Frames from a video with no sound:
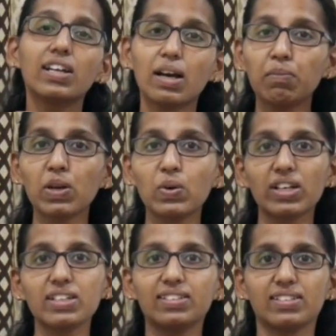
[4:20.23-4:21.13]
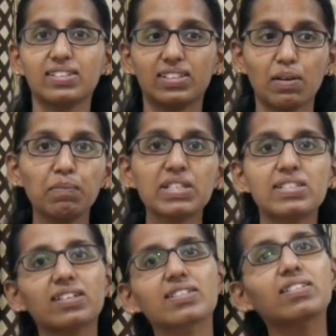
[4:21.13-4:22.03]
நம்மளோட நம்ம
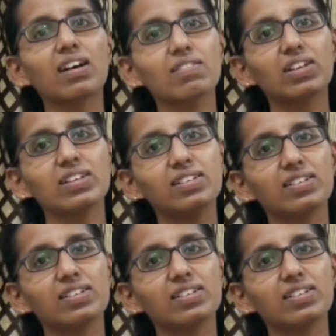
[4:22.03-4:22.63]
சக்சஸ் ஆகிற